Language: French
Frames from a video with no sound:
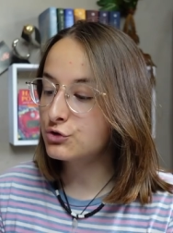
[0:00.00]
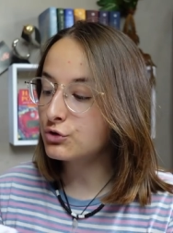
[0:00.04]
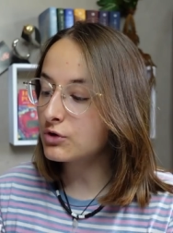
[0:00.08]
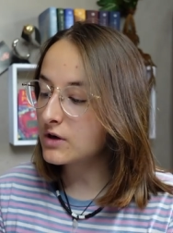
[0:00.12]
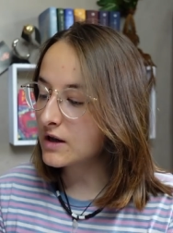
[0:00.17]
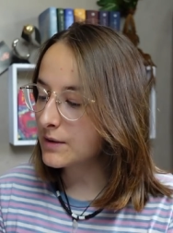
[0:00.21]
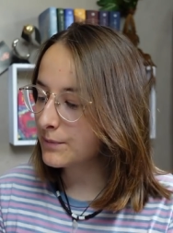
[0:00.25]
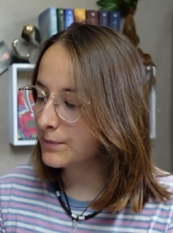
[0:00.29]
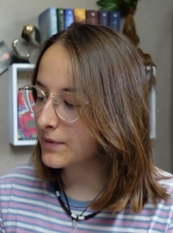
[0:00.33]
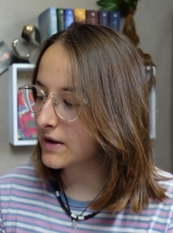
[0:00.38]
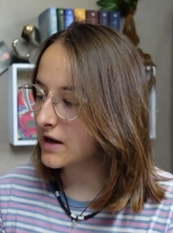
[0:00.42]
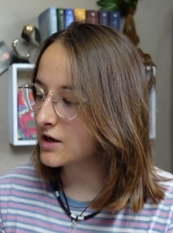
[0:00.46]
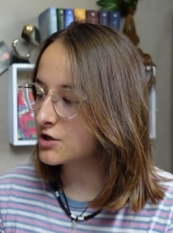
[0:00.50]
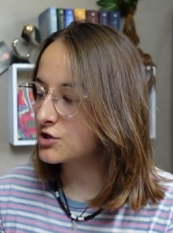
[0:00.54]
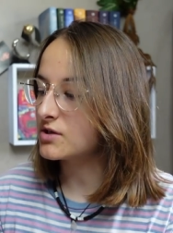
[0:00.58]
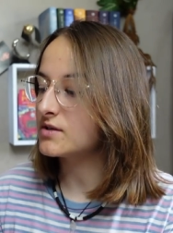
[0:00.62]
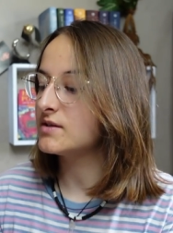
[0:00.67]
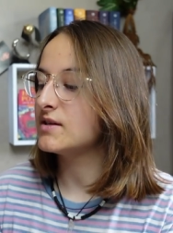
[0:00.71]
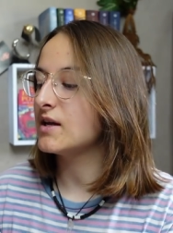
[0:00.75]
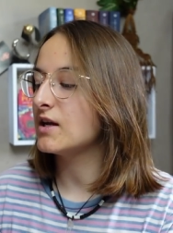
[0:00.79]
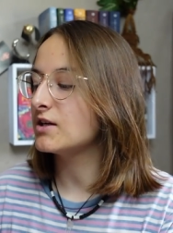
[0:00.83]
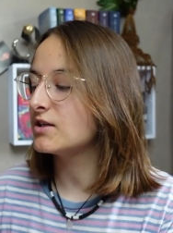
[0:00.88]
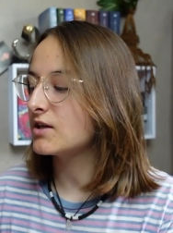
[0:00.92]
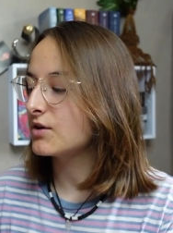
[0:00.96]
Sur les pages,
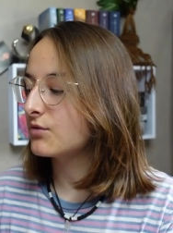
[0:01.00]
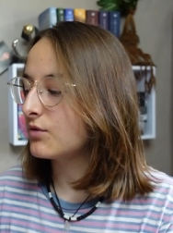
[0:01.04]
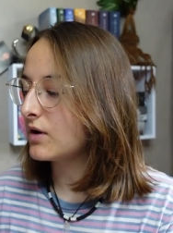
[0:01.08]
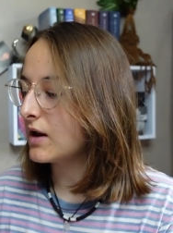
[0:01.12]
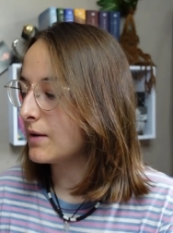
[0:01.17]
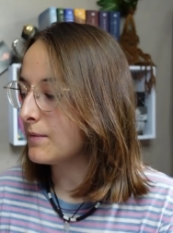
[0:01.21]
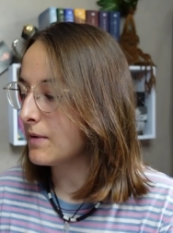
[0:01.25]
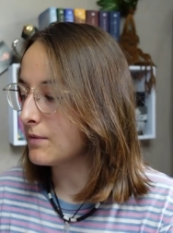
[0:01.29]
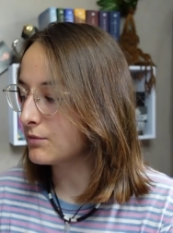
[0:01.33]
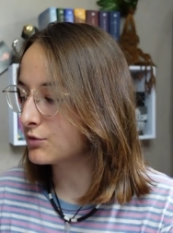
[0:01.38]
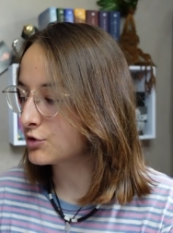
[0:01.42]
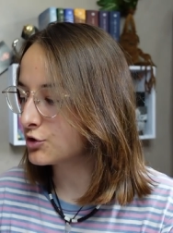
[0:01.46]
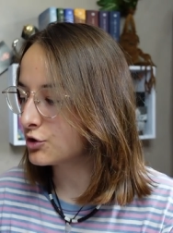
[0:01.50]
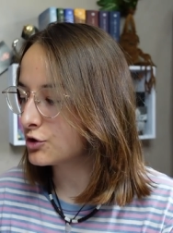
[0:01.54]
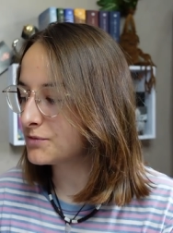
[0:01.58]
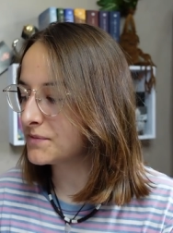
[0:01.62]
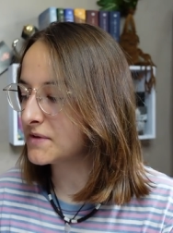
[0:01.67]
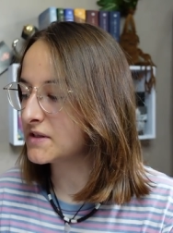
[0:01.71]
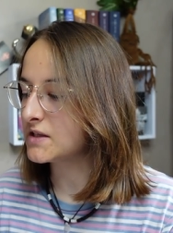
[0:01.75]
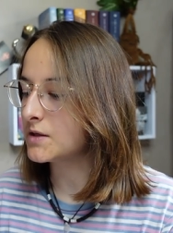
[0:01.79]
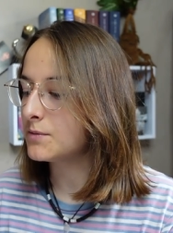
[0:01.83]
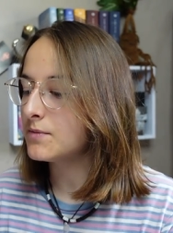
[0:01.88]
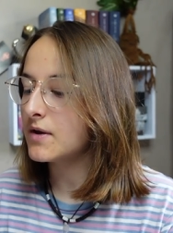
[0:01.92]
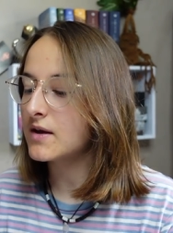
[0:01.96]
c'est à chaque fois la même chose,
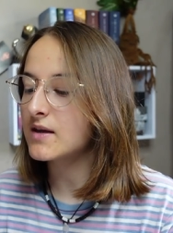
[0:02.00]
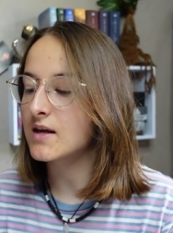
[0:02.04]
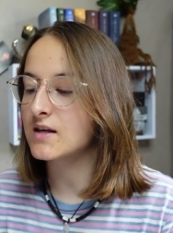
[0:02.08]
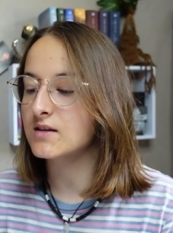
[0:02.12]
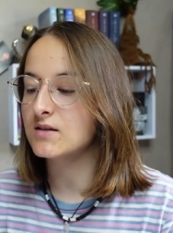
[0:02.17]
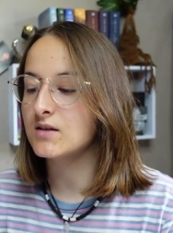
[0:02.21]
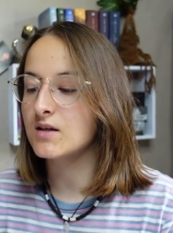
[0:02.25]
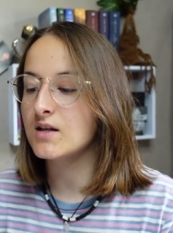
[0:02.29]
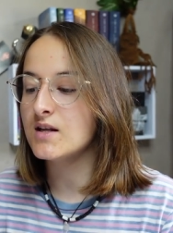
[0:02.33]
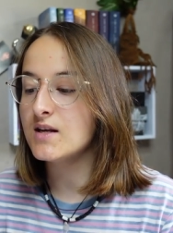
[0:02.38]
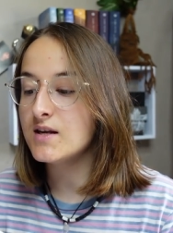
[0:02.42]
mais c'est bien, il y a des